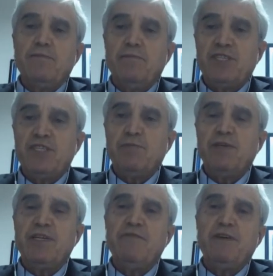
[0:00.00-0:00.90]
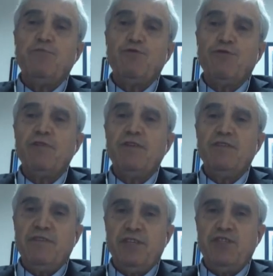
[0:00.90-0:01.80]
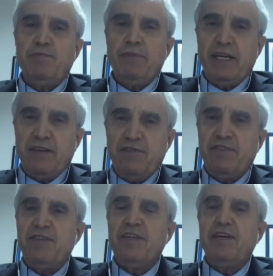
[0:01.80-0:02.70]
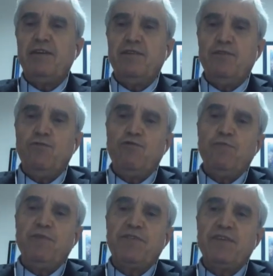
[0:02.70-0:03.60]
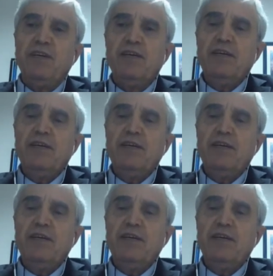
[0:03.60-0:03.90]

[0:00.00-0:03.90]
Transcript: başlamaları ve bunun İsveç'in merkezinde olması